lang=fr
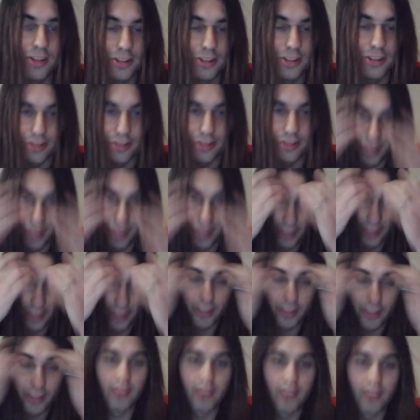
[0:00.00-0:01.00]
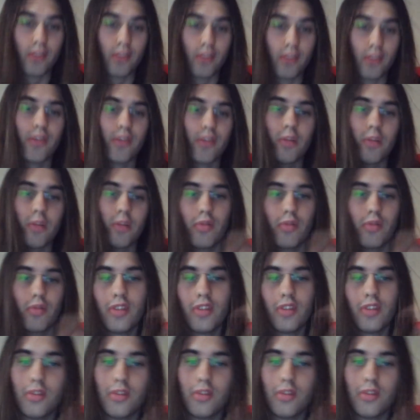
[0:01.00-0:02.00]
légende, ce qui va nous faire
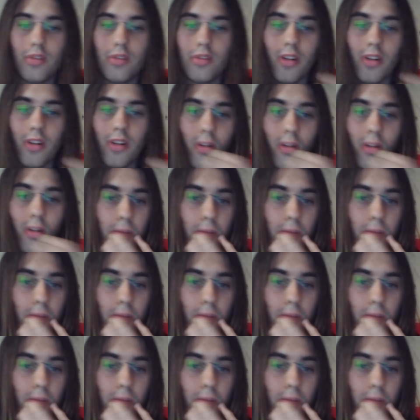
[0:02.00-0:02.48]
bouffer du, euh,